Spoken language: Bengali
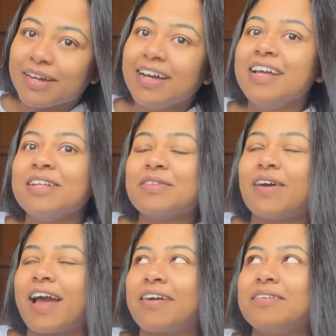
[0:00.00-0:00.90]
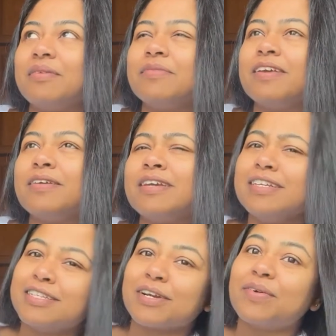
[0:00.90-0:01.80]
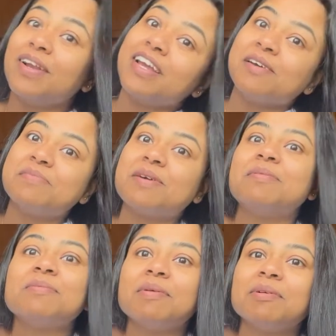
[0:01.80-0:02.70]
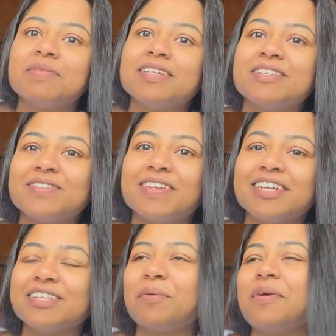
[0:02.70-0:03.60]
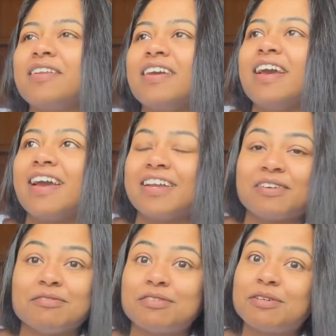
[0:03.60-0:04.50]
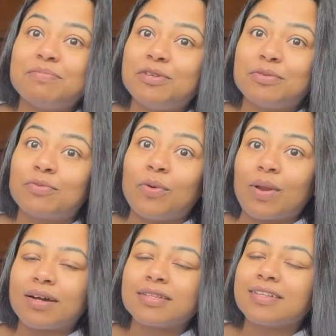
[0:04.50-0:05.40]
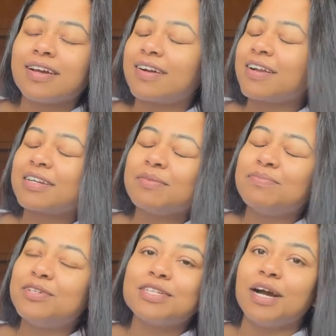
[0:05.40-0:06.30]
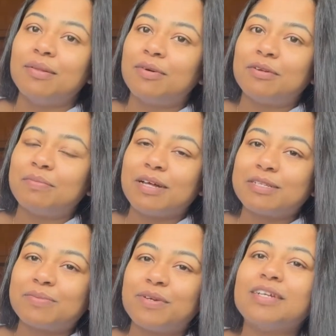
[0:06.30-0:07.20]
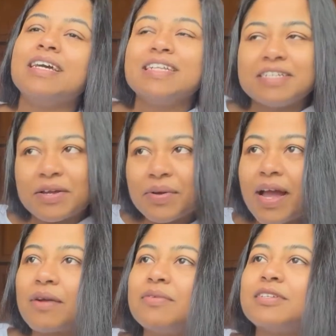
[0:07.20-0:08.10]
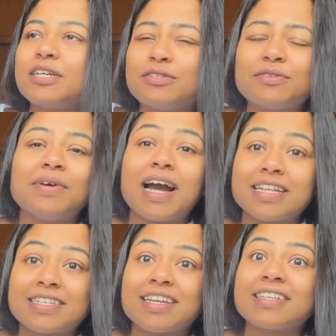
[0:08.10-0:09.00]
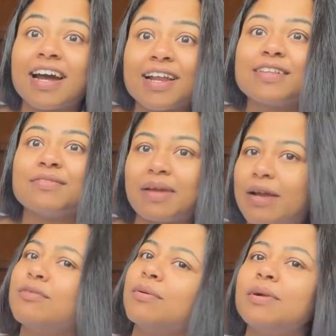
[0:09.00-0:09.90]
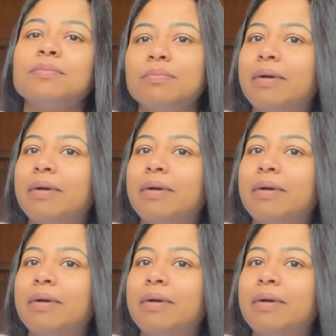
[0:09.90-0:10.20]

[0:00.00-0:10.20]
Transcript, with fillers: না তো এখন আমি ইচ্ছে করলেই আমি আমার বাবার বাড়িতে চলে যেতে পারি এটা হচ্ছে কলকাতায় থাকার একটা বিশাল বড় প্লাস পয়েন্ট যাই হোক এখন সেই জন্য আজকে তারা এখন আমার